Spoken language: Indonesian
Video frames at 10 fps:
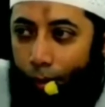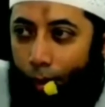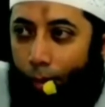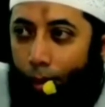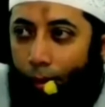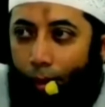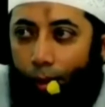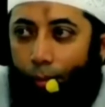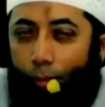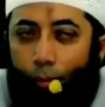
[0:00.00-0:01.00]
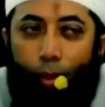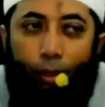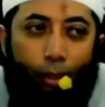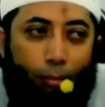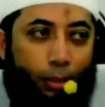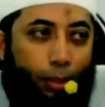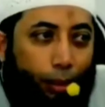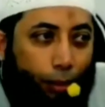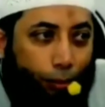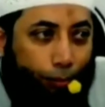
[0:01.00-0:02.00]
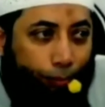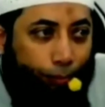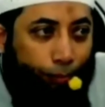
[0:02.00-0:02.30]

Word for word: Dan banyak dalil berhubungan dengan masalah itu.